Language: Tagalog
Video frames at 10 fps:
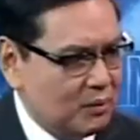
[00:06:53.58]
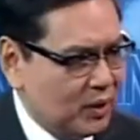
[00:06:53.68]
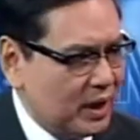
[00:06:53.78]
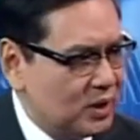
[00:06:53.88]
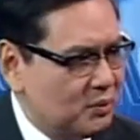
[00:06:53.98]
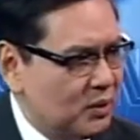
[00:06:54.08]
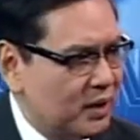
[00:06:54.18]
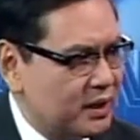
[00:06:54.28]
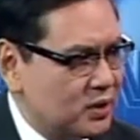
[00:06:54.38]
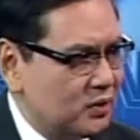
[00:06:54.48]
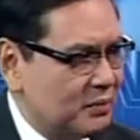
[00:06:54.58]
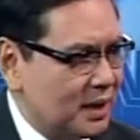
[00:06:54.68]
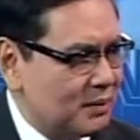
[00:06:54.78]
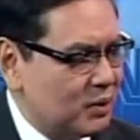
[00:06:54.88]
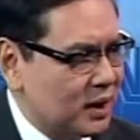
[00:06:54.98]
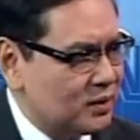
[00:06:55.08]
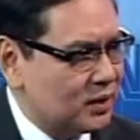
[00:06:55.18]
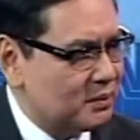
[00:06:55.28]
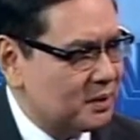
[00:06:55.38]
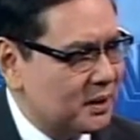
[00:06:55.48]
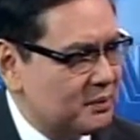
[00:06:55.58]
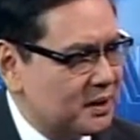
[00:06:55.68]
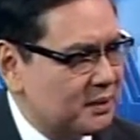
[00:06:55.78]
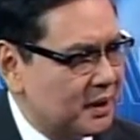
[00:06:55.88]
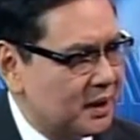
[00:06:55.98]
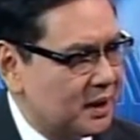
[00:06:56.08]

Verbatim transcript: abogado mo at yung mga abogado ng ibang mga biktima?